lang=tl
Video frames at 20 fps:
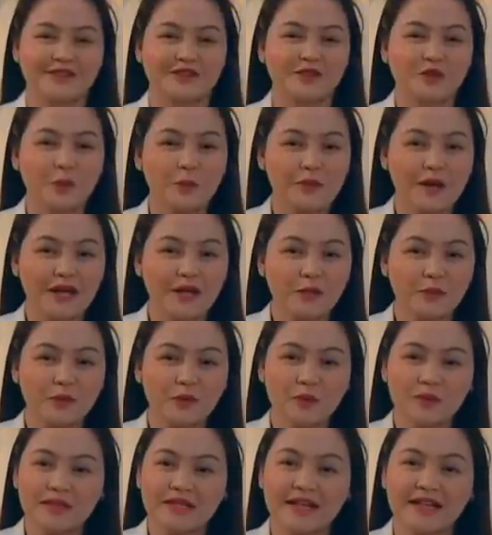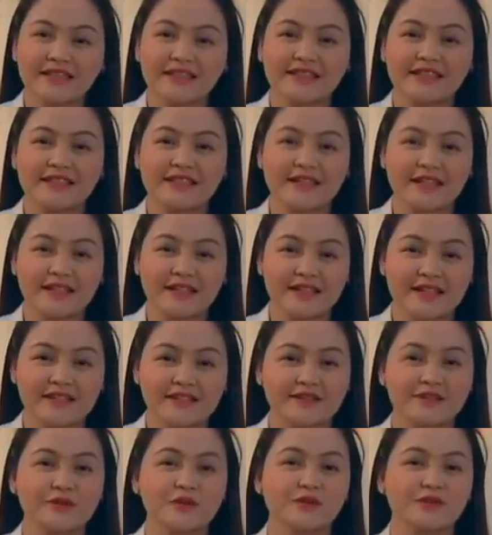So, paano po ba natin
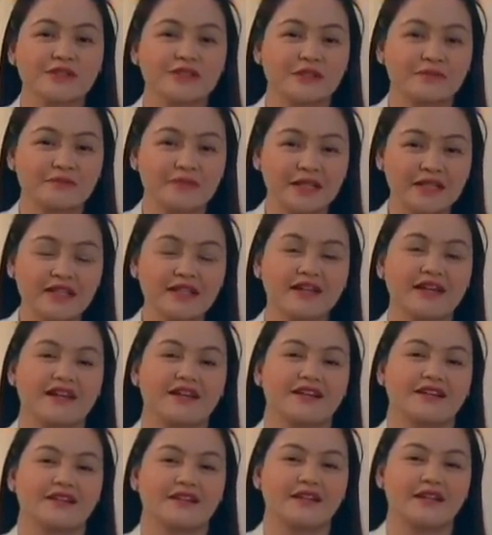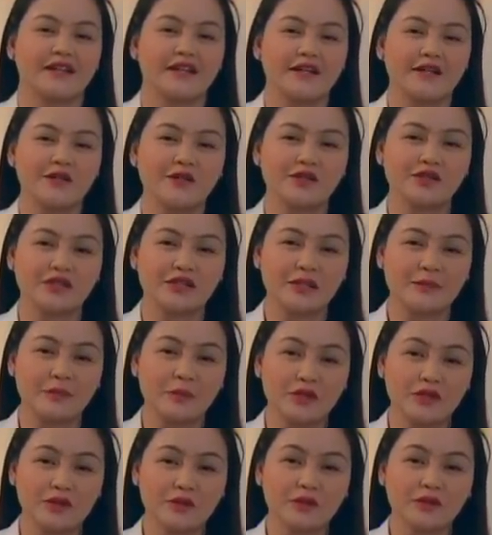nadadiagnose ang milia? Usually
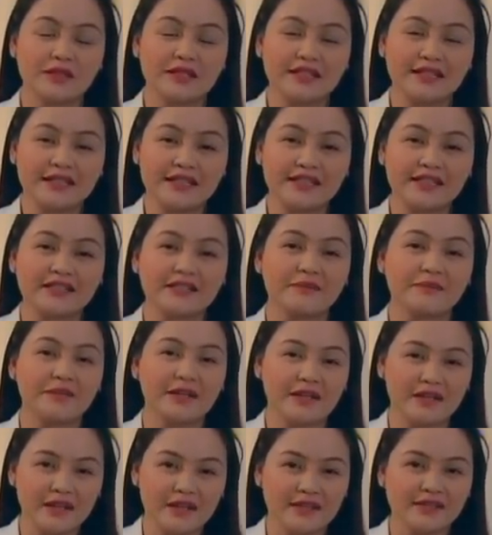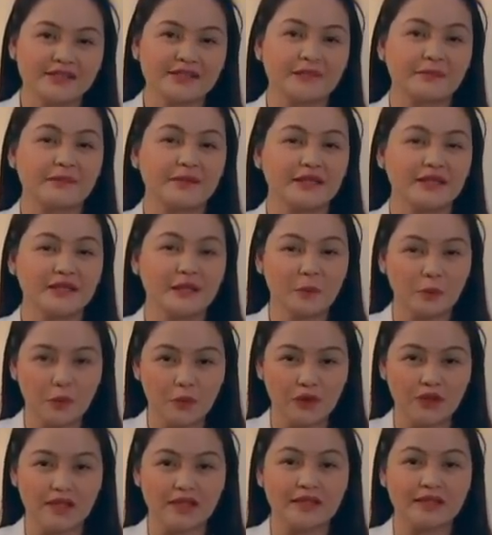po, yung clinical appearance, sapat na
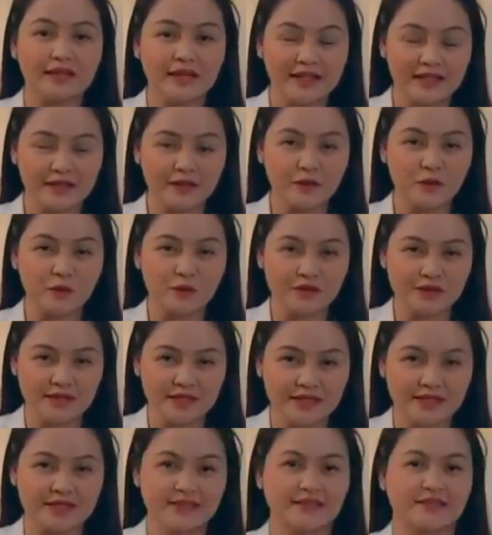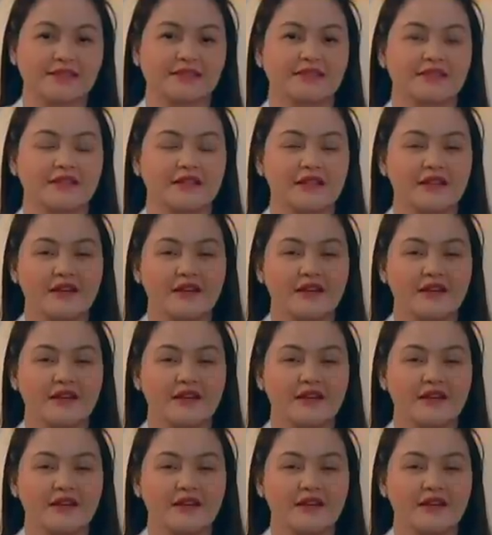po yan na diagnosis.